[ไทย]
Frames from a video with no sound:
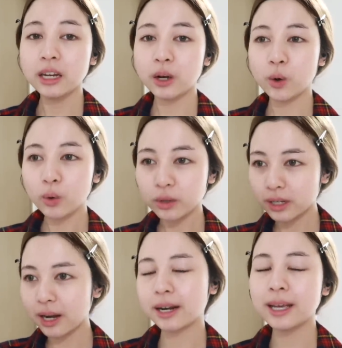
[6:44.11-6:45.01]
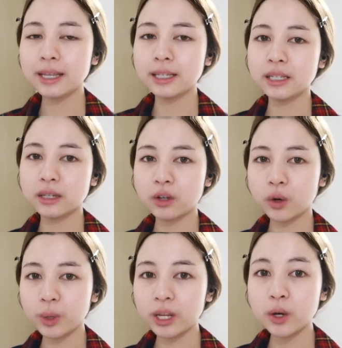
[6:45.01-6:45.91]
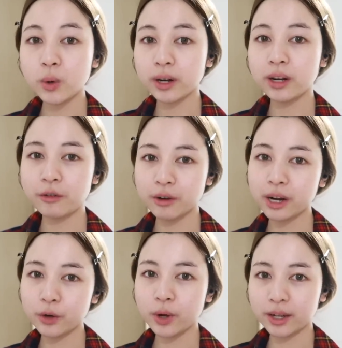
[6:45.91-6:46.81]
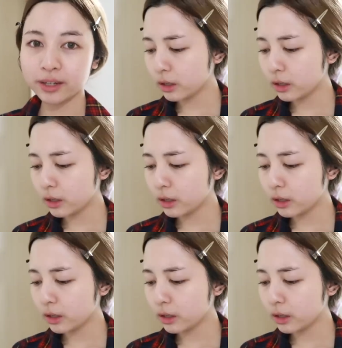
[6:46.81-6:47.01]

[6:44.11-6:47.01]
เดี๋ยวจริงๆแล้วหน้าเสร็จจริงจะสอนวิธีกดใน Naver ให้ด้วย